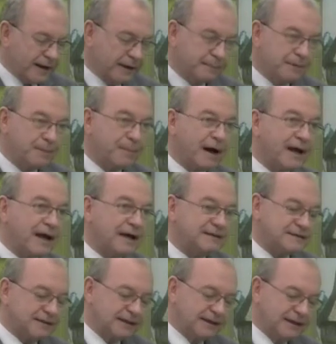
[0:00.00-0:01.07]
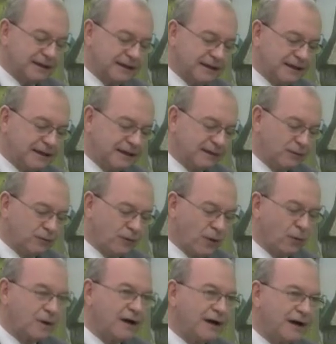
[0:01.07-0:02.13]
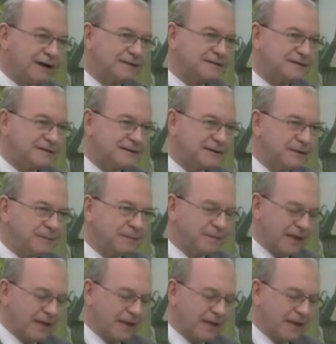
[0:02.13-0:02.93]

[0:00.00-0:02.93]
me parece que o alcance